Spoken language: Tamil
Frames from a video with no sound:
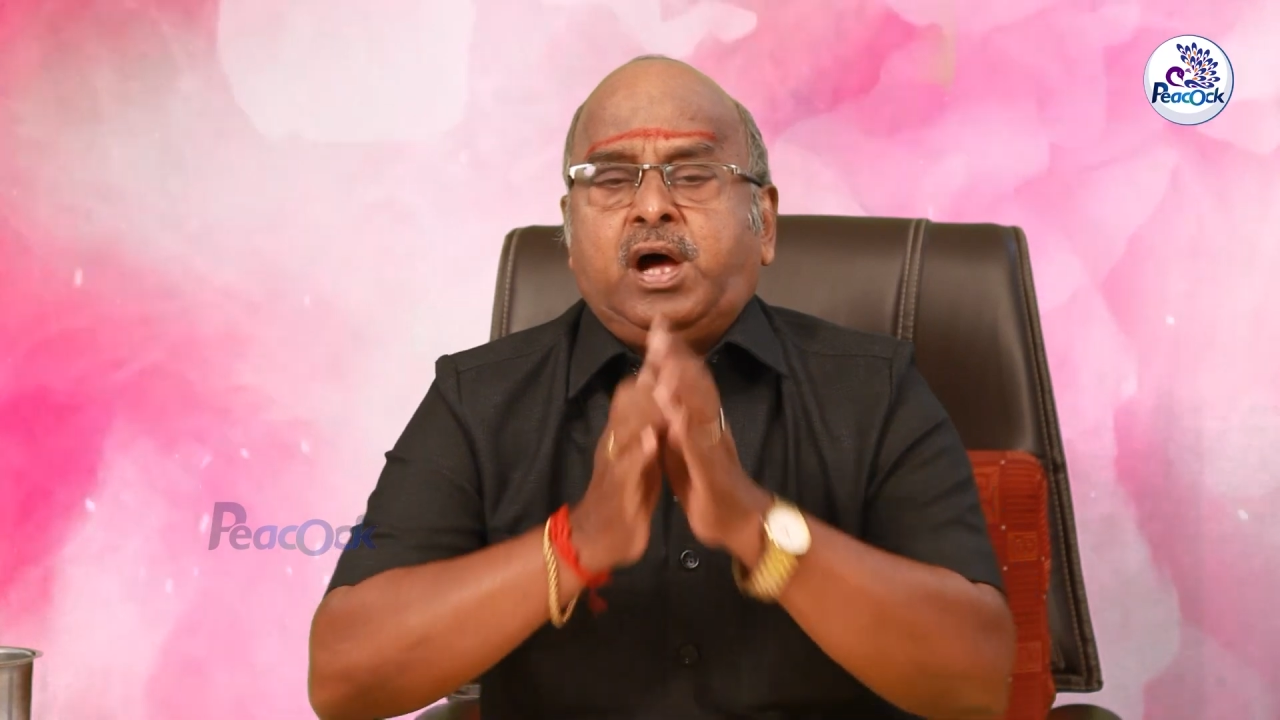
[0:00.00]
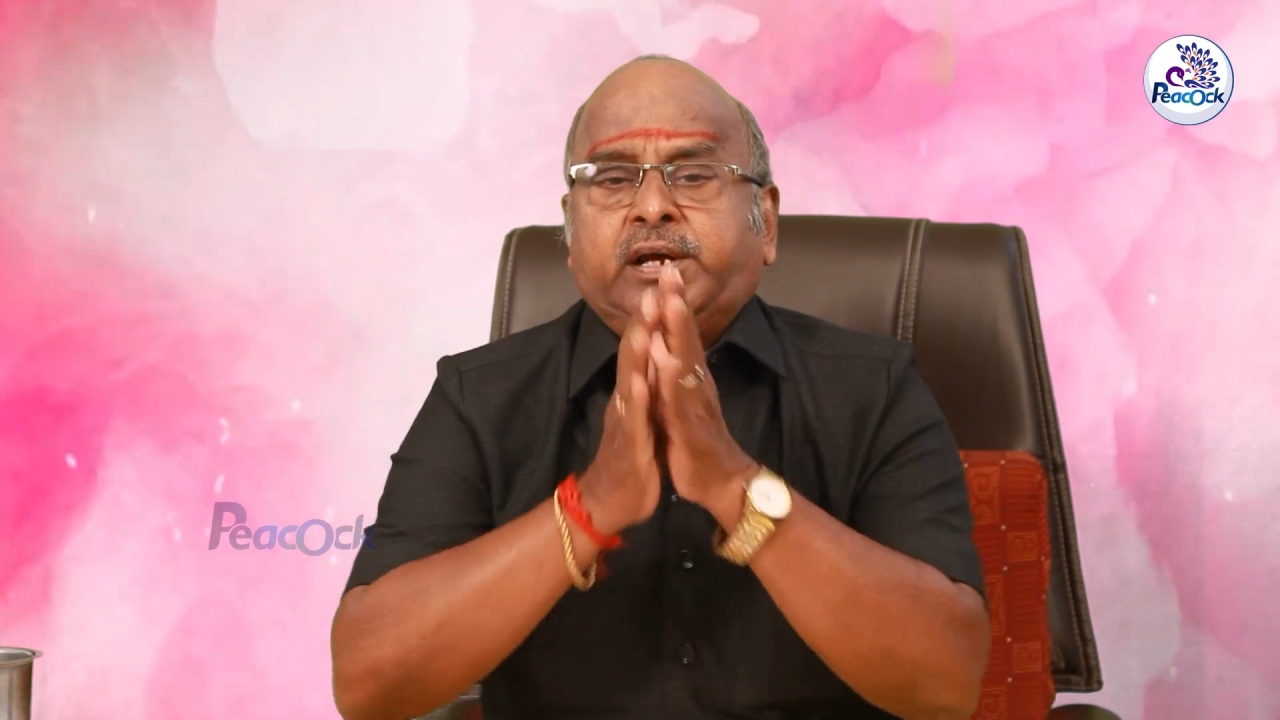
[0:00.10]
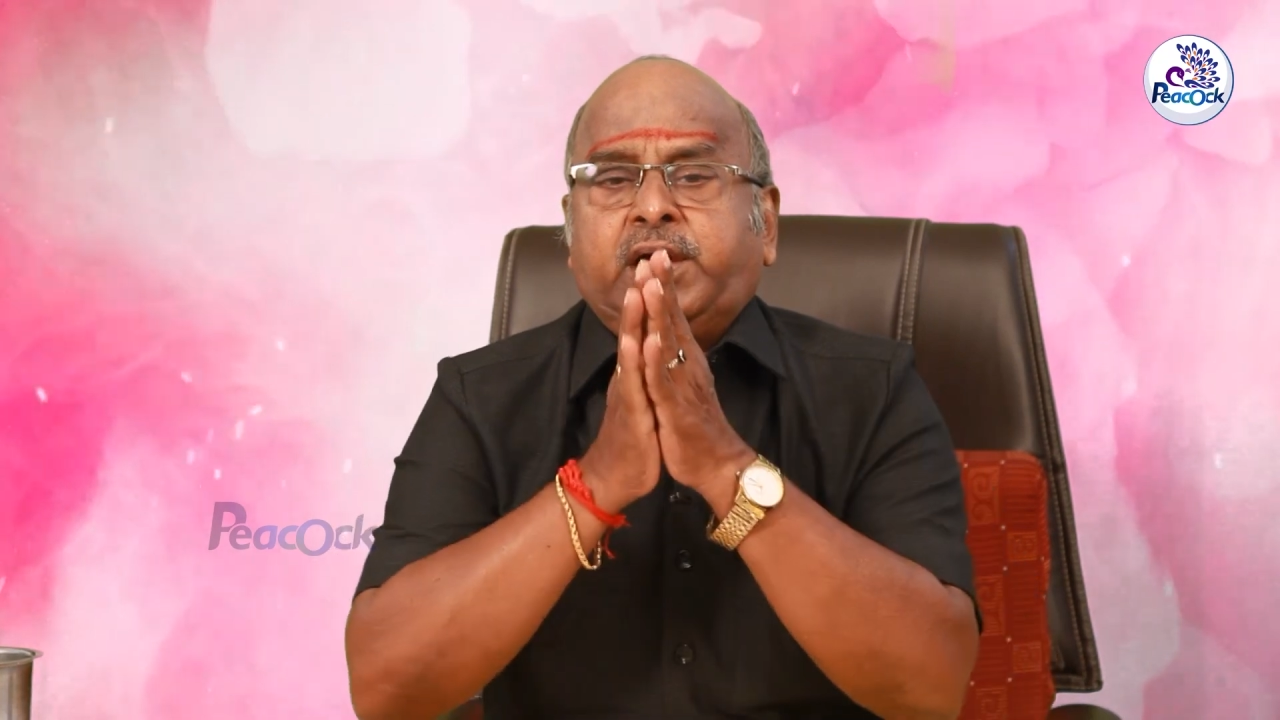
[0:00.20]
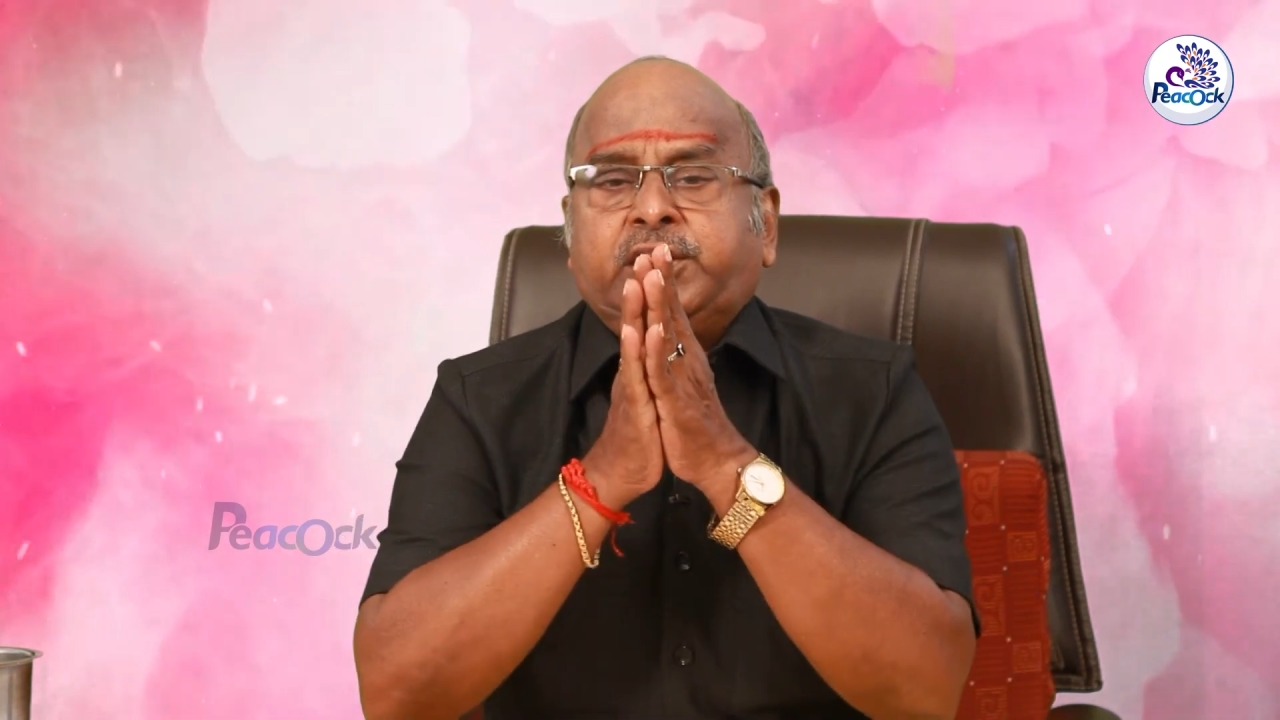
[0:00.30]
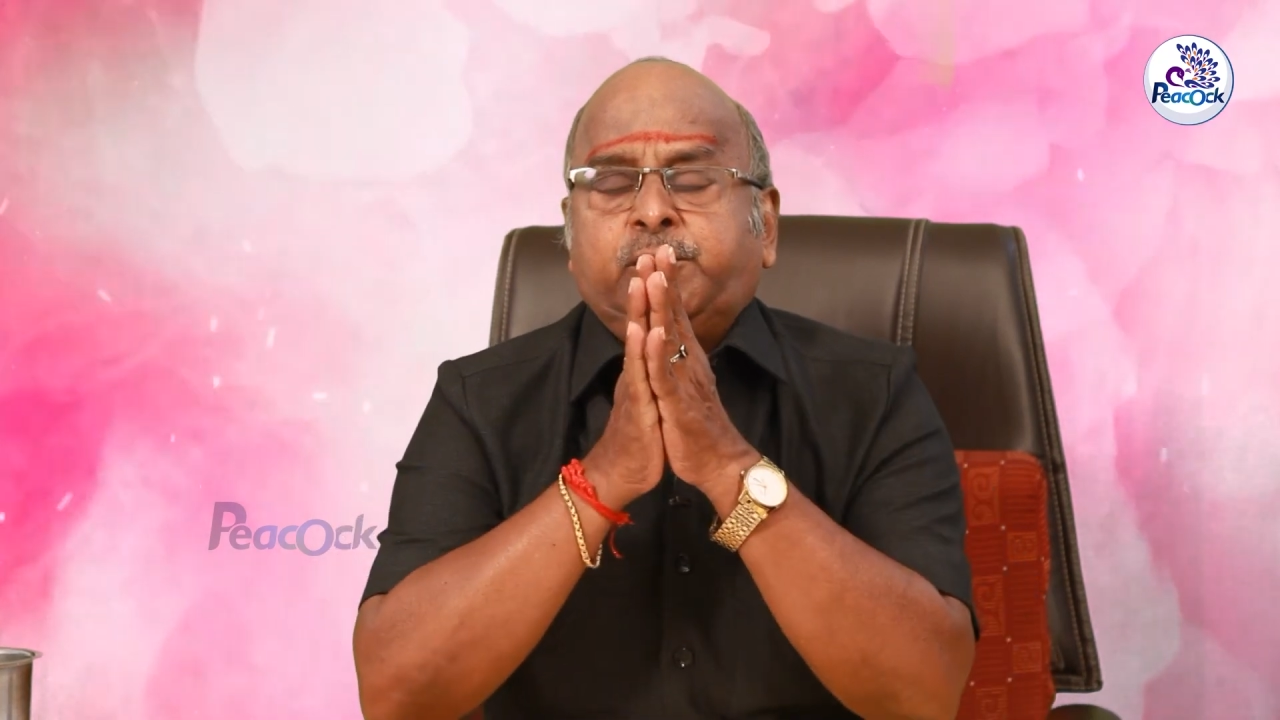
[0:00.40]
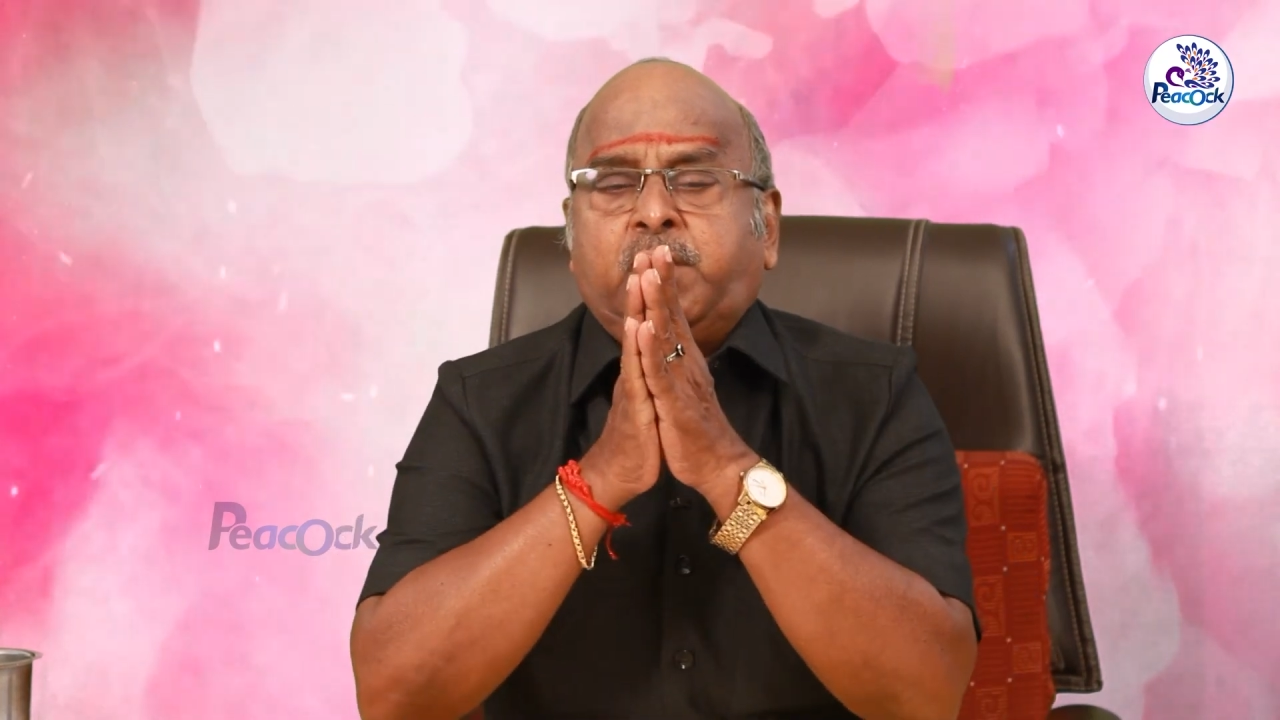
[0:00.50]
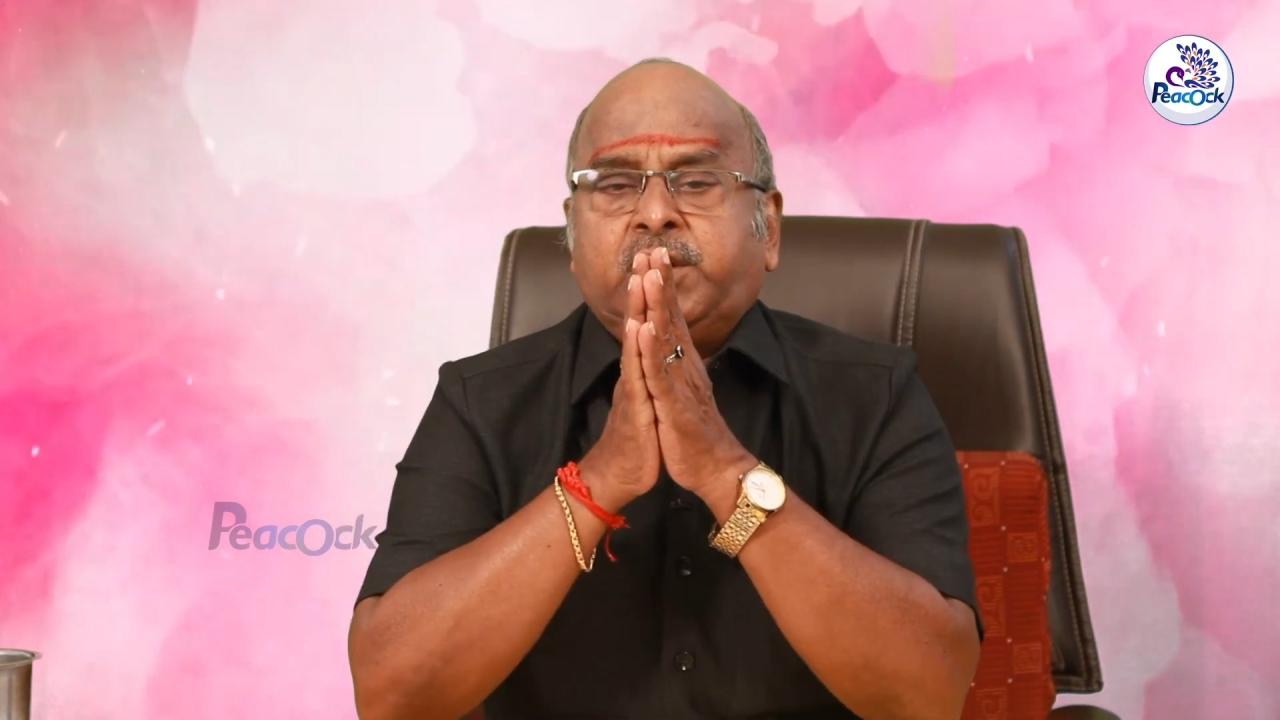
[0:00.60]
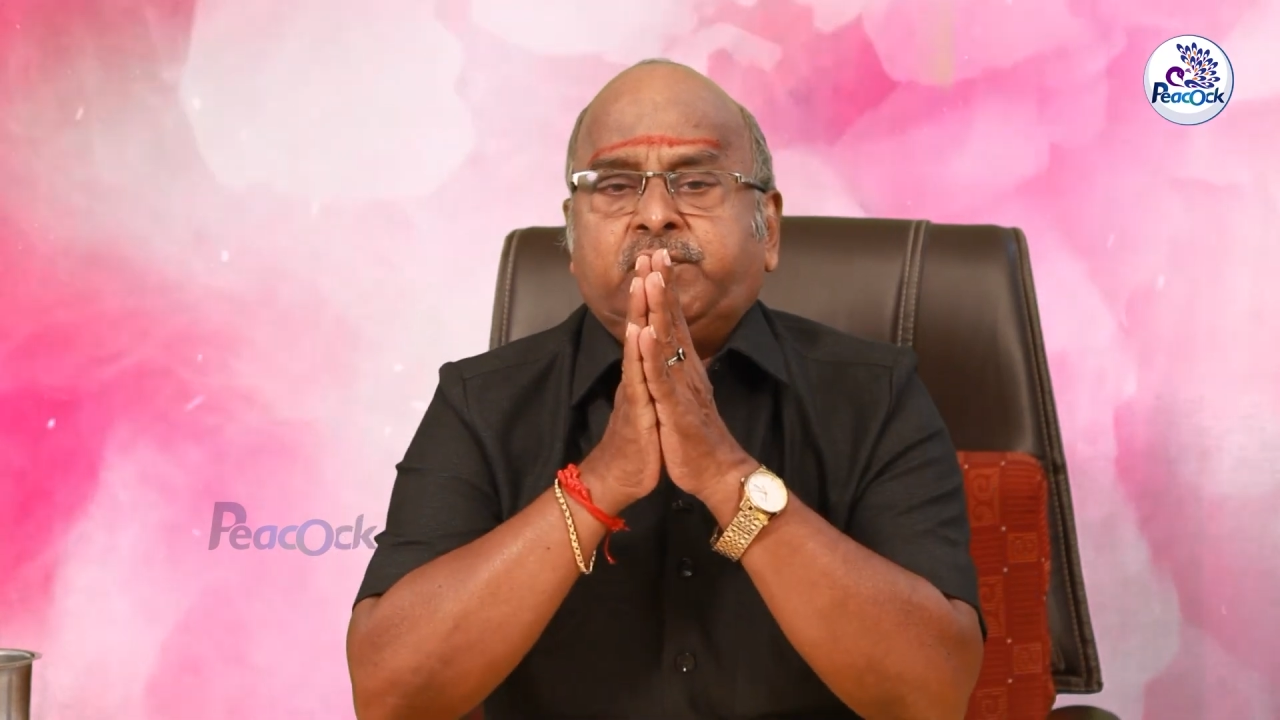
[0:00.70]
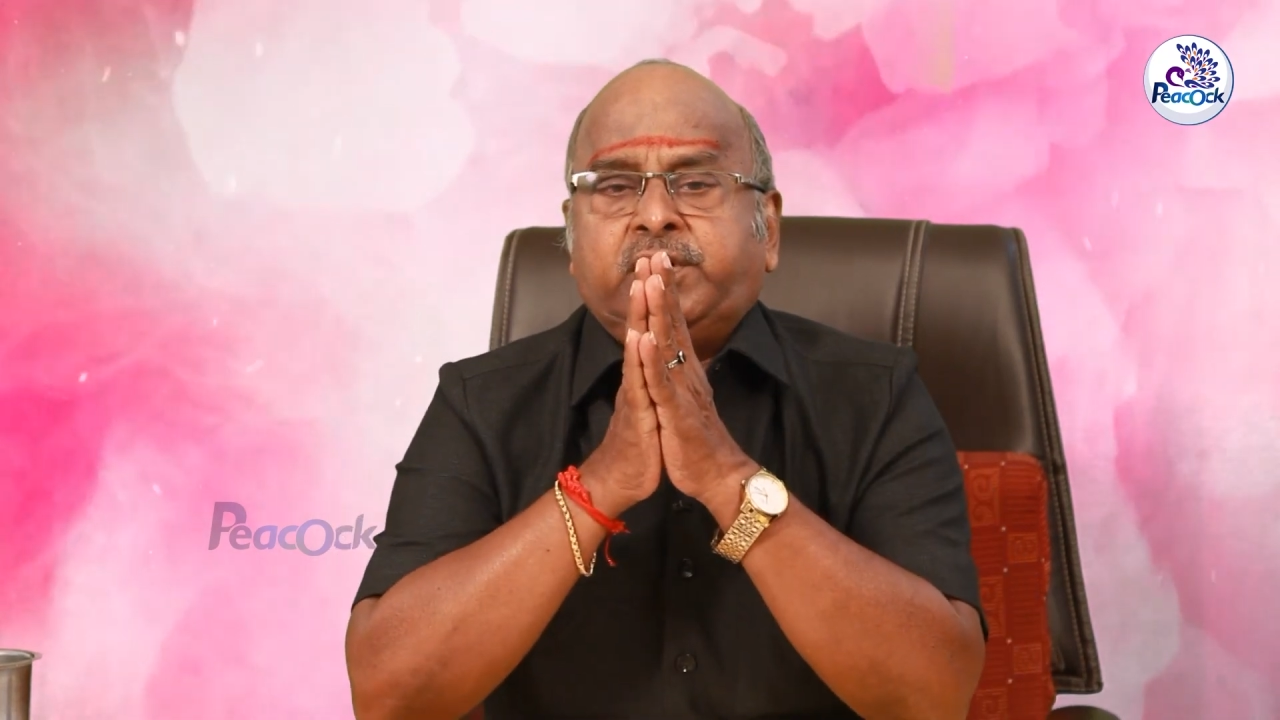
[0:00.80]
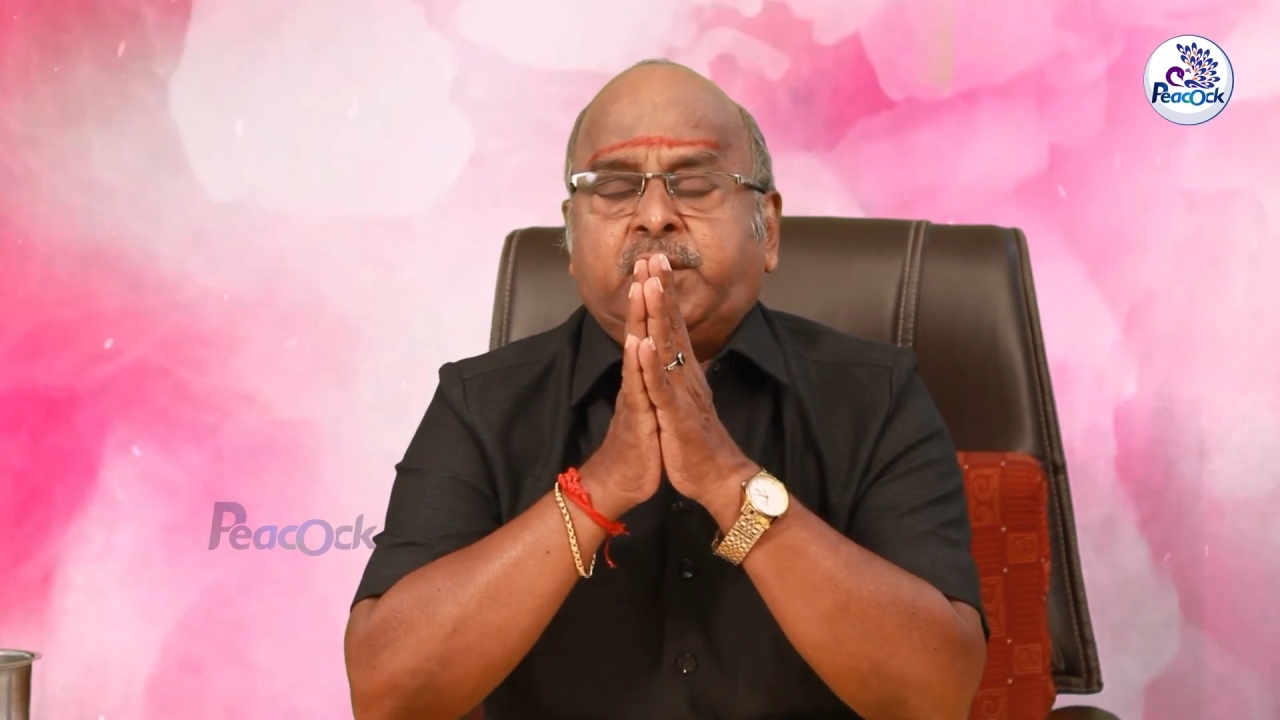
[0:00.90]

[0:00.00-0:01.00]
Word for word: நாகராஜன் பாலுவின்